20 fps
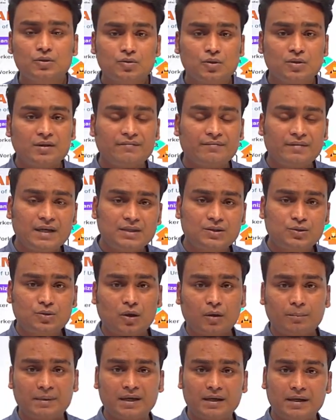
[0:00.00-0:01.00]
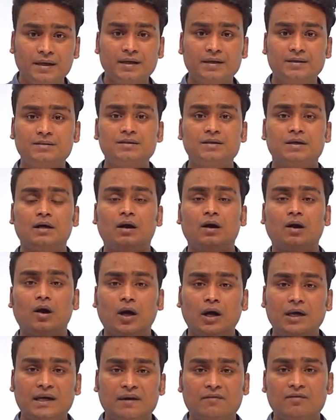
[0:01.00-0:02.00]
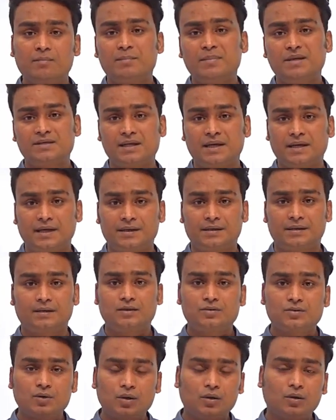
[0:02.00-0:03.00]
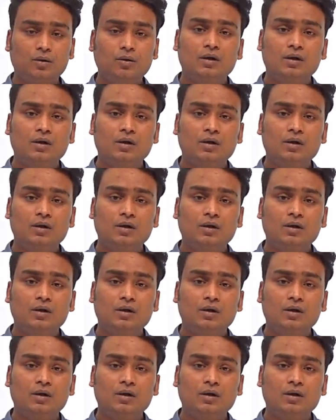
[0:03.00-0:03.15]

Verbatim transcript: సో ద ఫస్ట్ టాపిక్ ఈజ్ ఆన్ నవంబర్ సెకండ్ సో